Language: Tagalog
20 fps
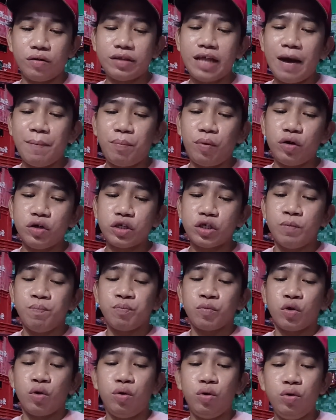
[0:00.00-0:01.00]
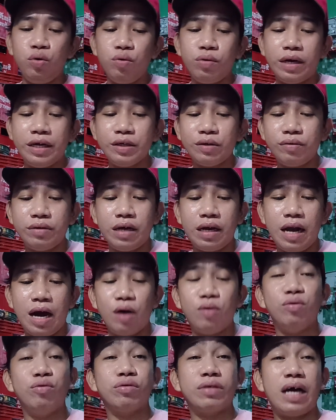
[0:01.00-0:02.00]
Tapos hulugan ko na lang
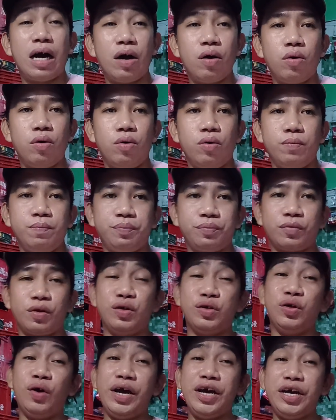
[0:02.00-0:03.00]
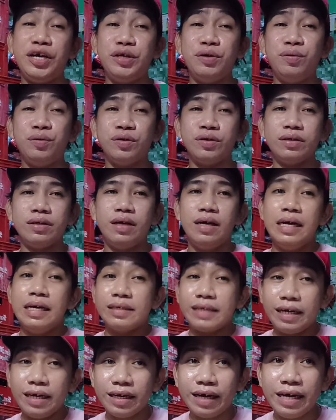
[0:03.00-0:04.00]
utang ko. So ayun yung
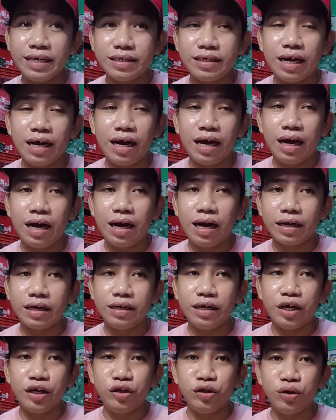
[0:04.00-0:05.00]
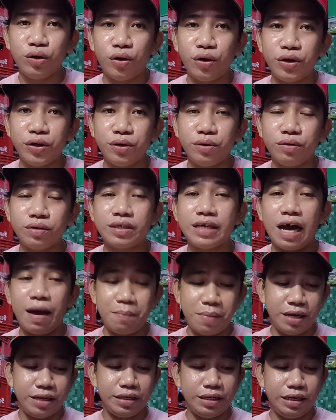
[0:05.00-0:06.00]
sana guys na rinig nyo yung
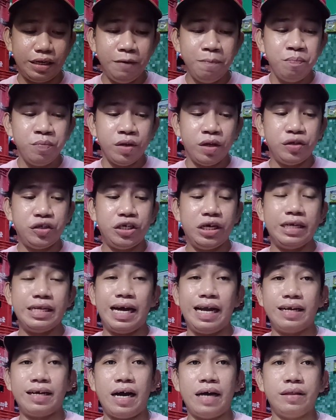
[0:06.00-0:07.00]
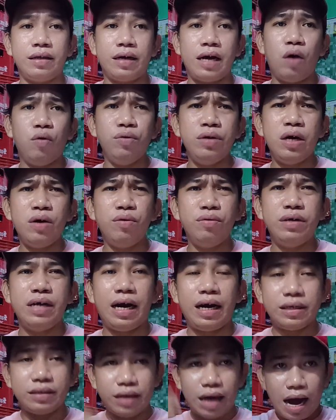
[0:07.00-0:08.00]
sabi ni Gian Alcantara. Unang-una
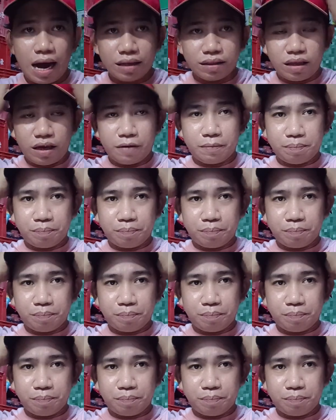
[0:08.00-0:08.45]
kasi ate.